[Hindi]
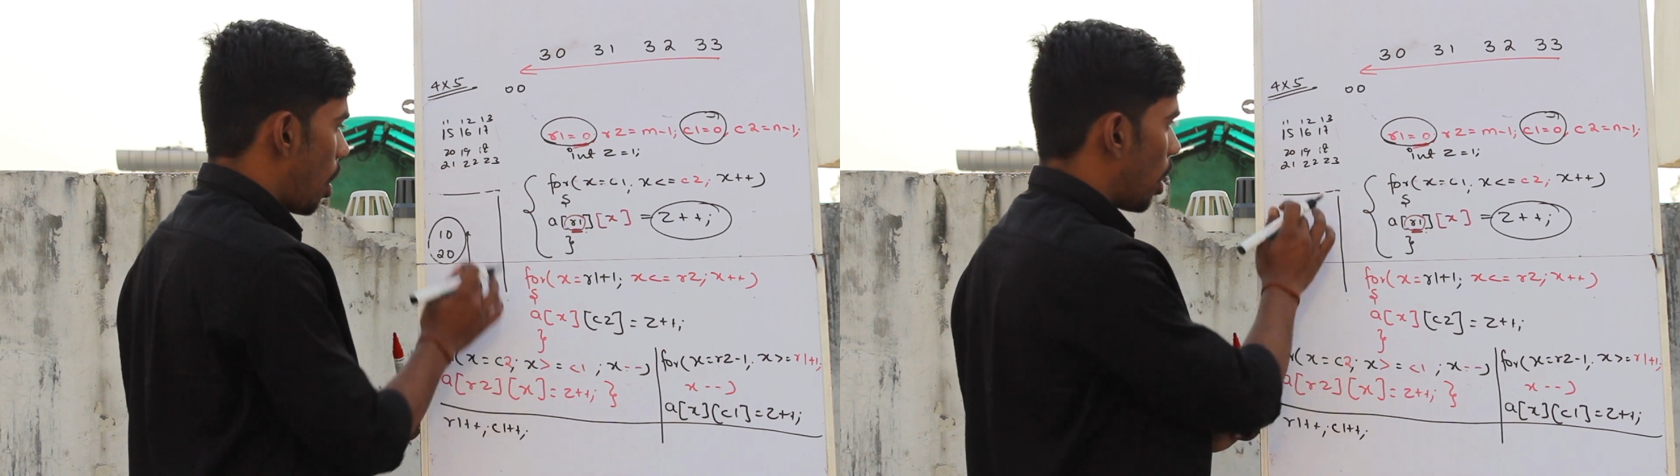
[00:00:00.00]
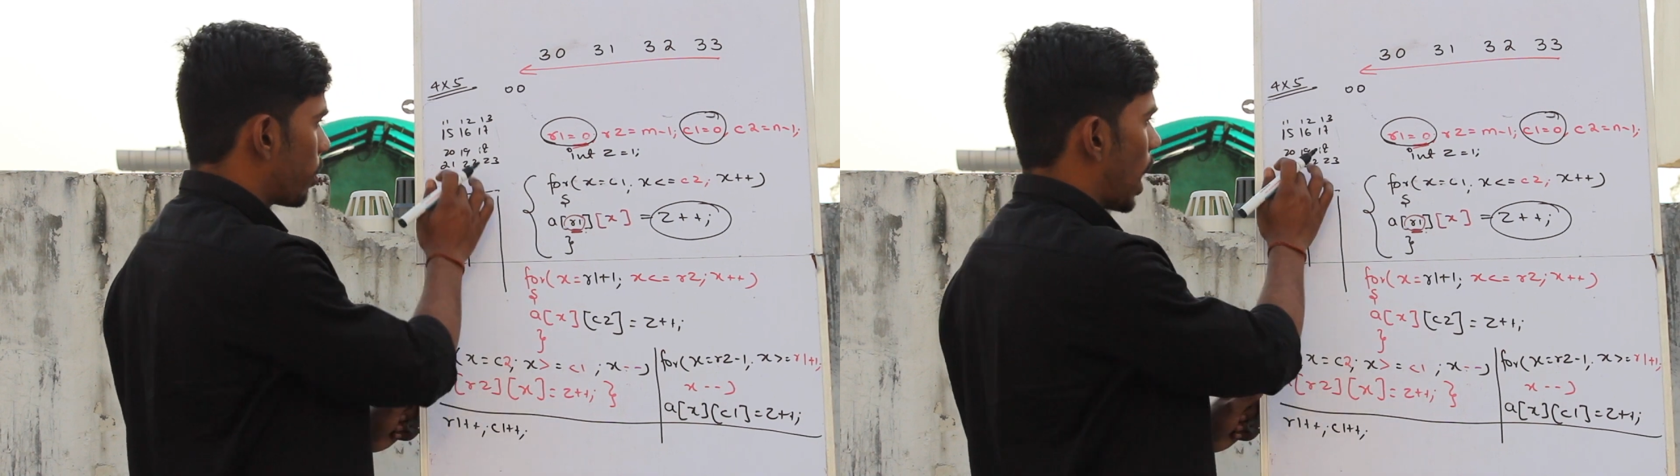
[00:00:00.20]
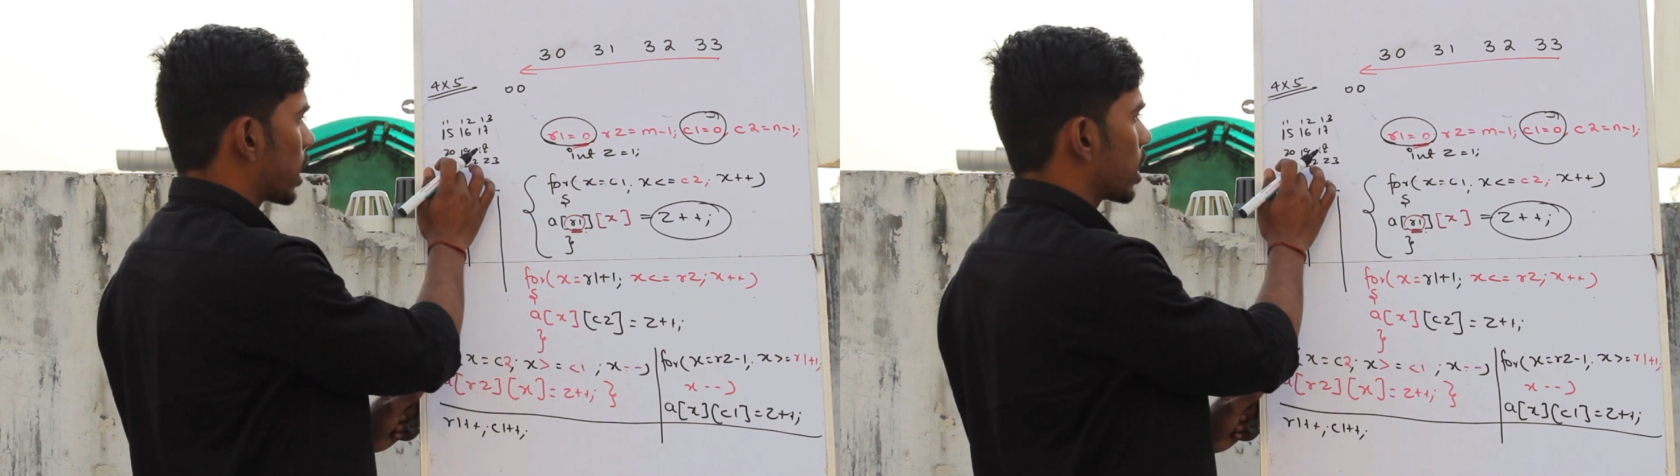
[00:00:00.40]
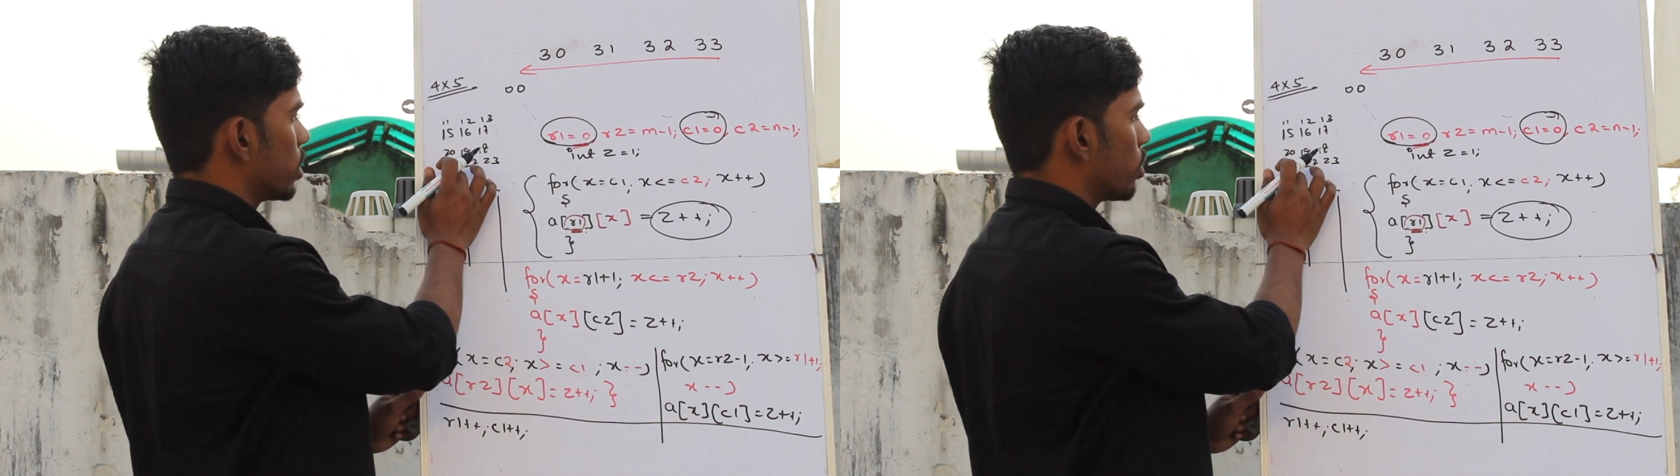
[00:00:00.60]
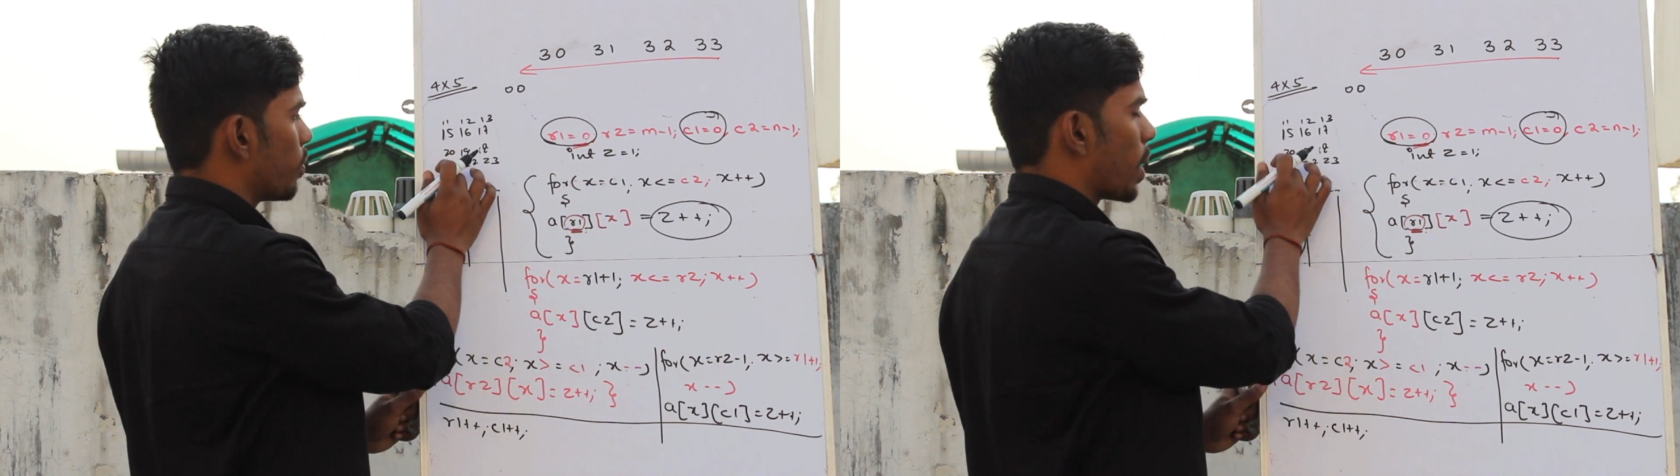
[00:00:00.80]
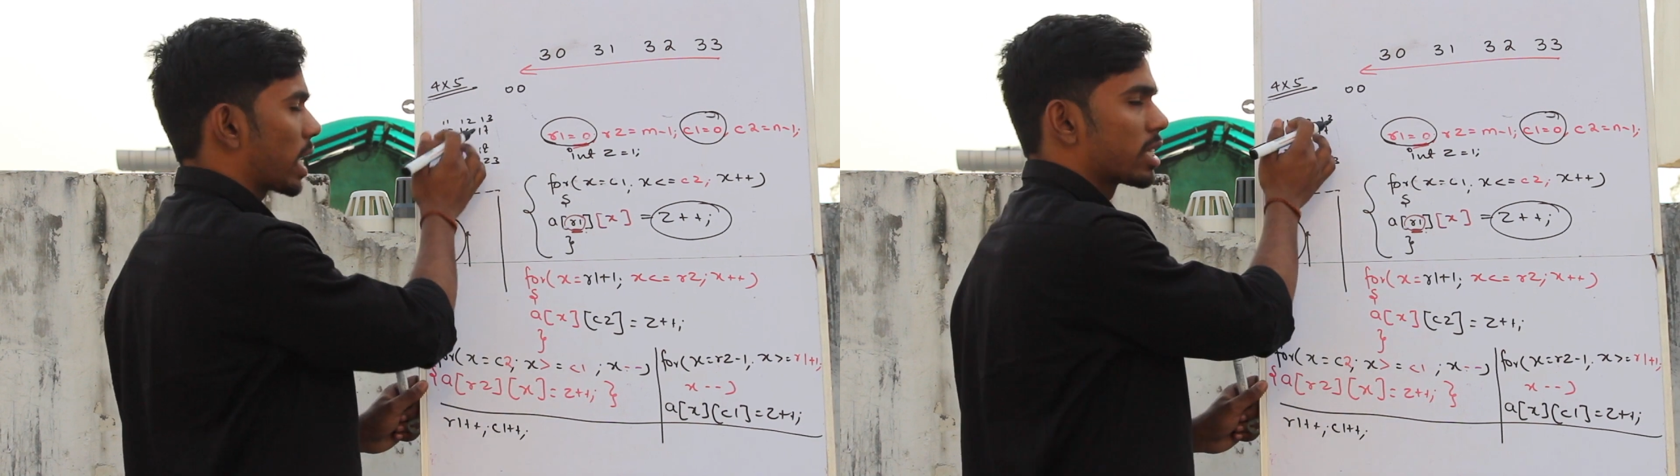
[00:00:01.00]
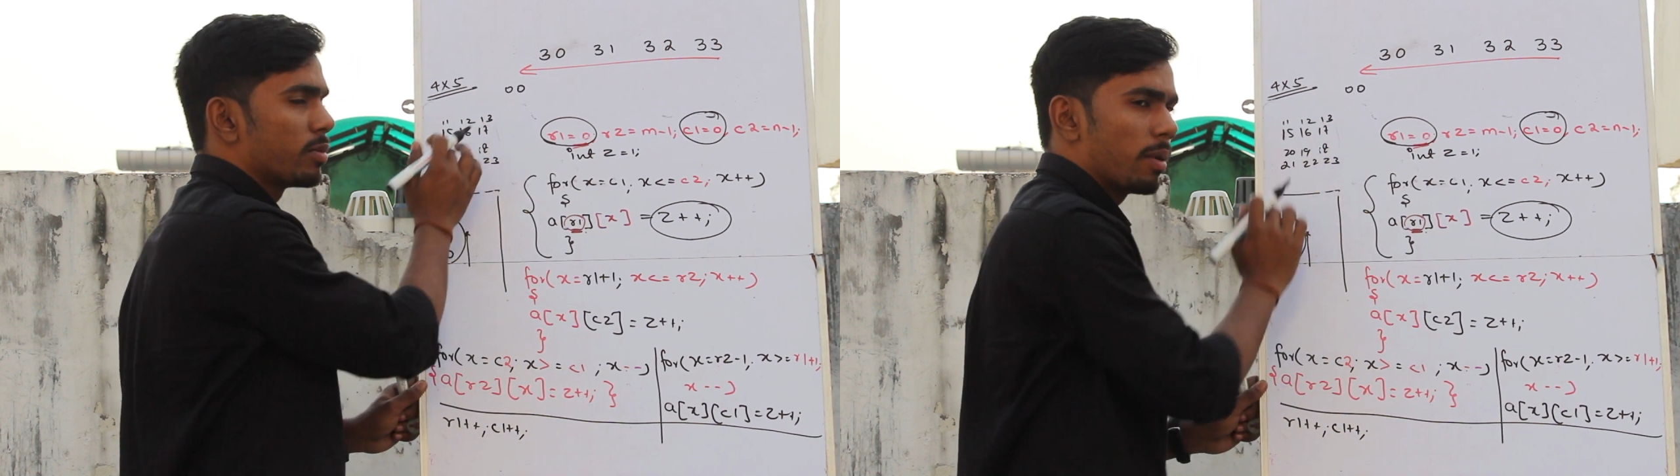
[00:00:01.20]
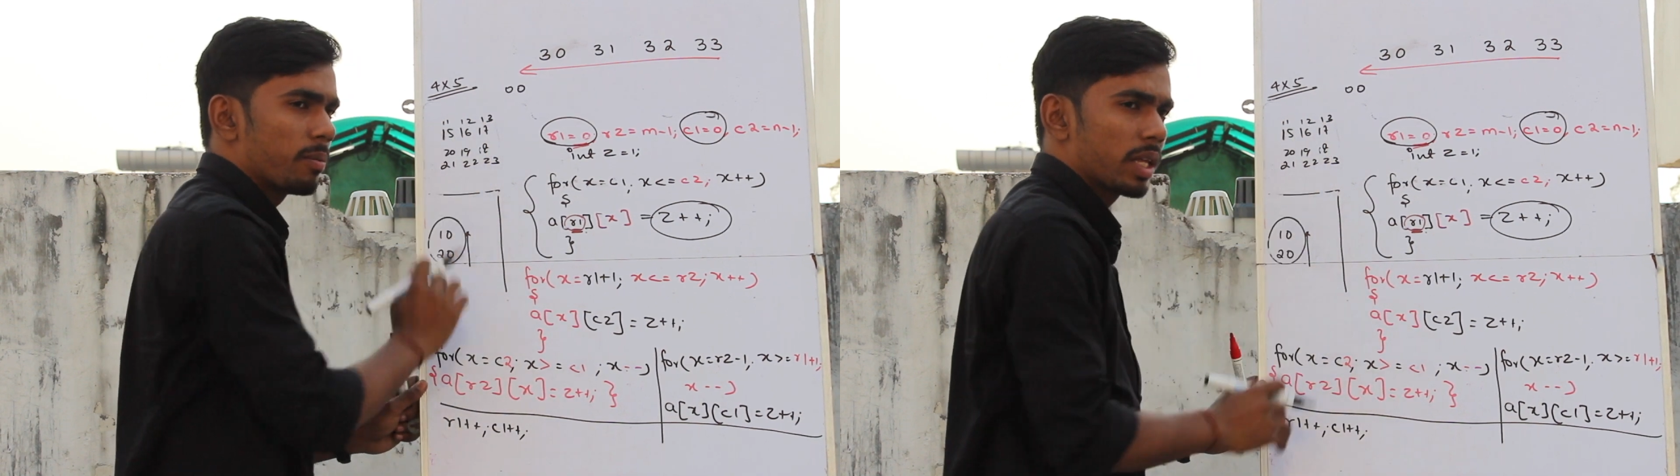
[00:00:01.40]
और बात करें जो
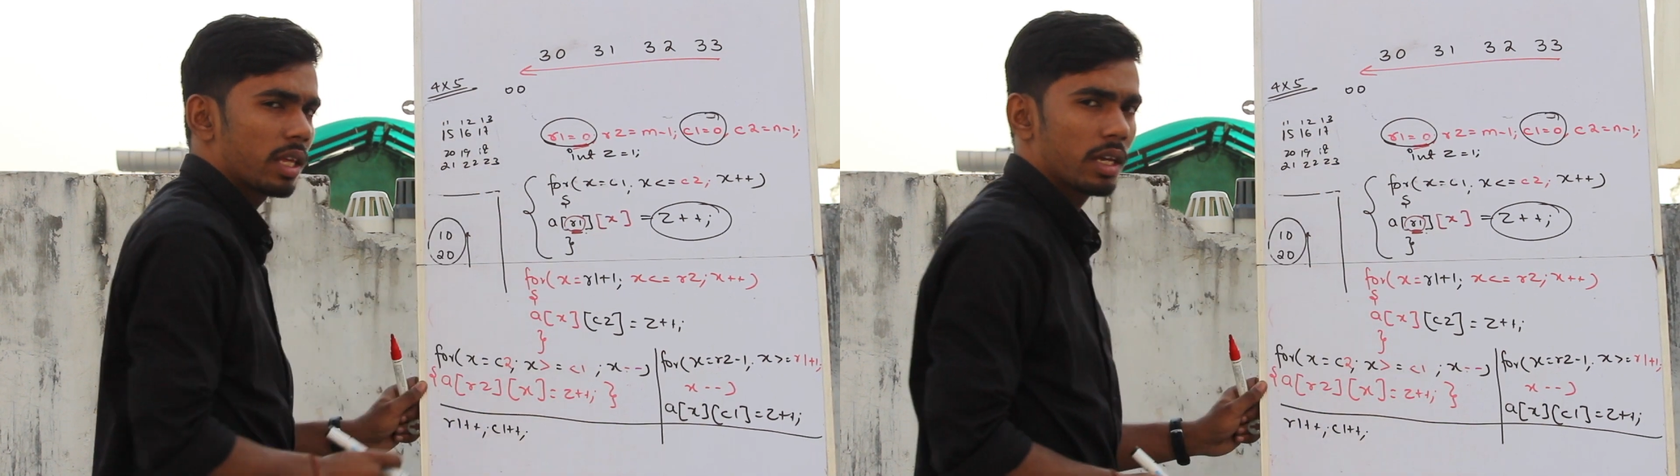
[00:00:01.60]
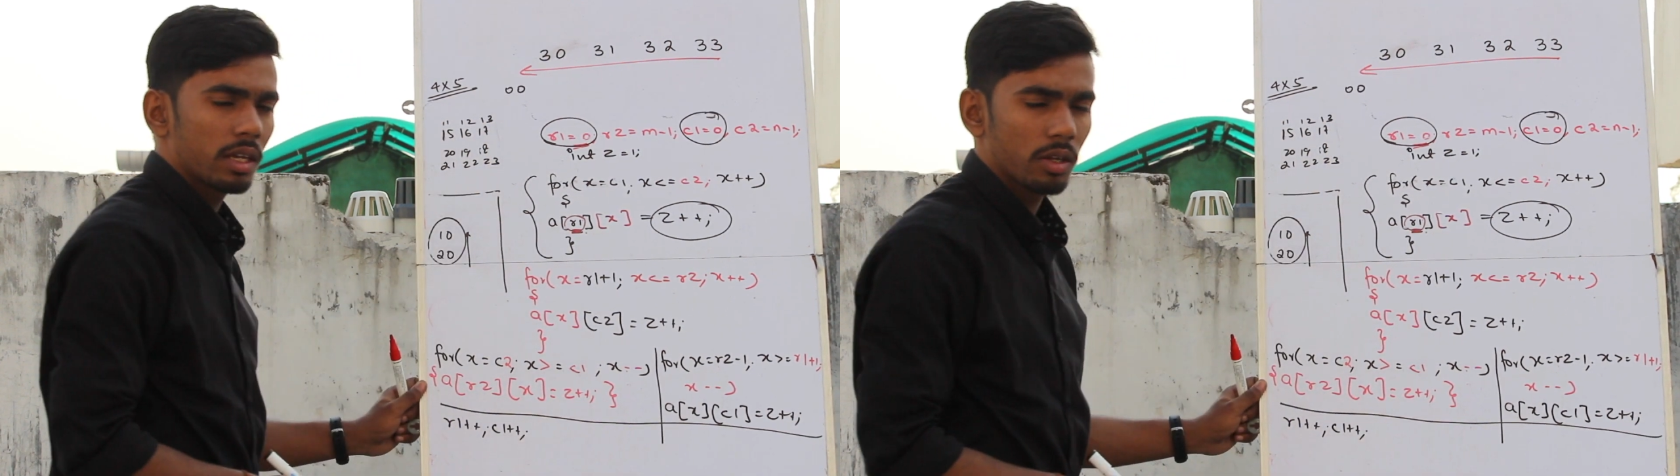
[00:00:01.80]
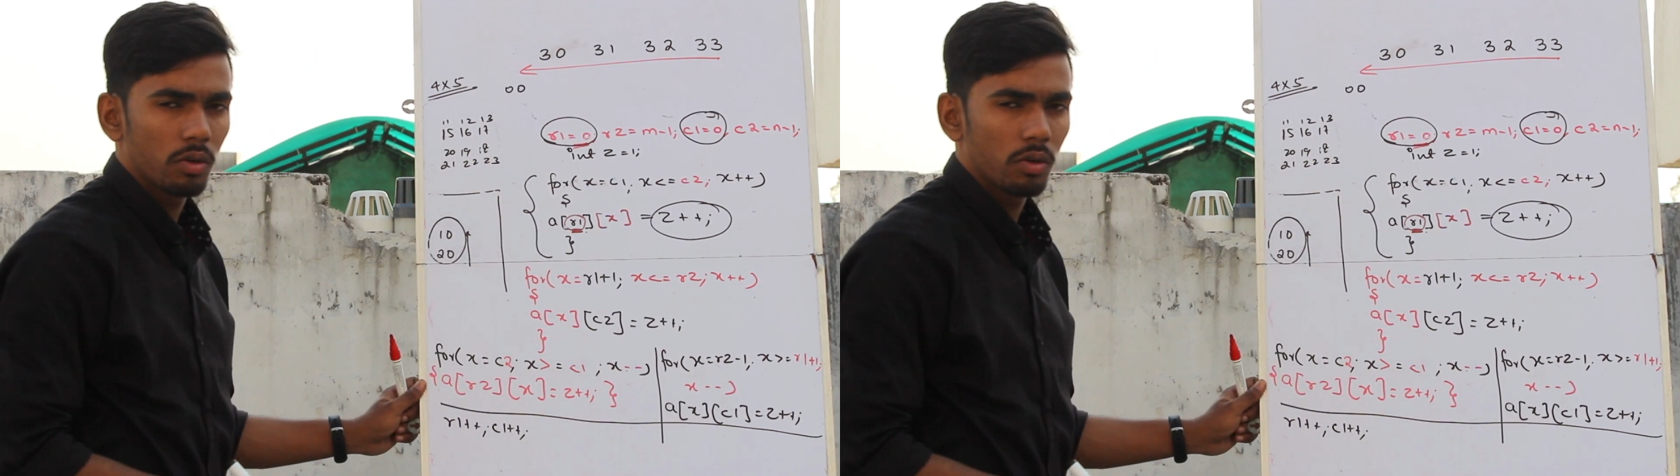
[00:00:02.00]
मैक्सिमम पे थे